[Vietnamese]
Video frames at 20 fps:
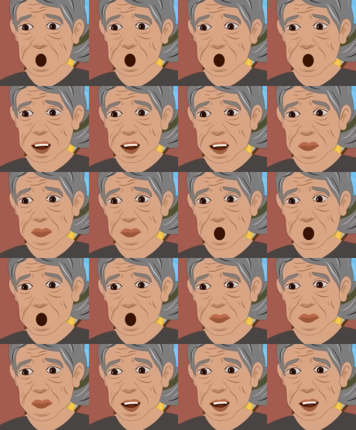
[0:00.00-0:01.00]
Mình
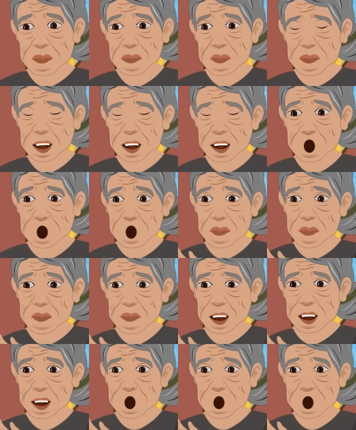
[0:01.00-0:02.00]
hơi ôn rơi
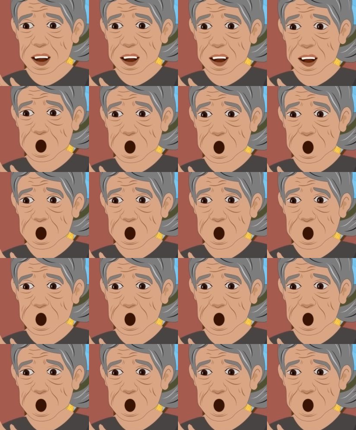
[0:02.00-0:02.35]
ôn văn.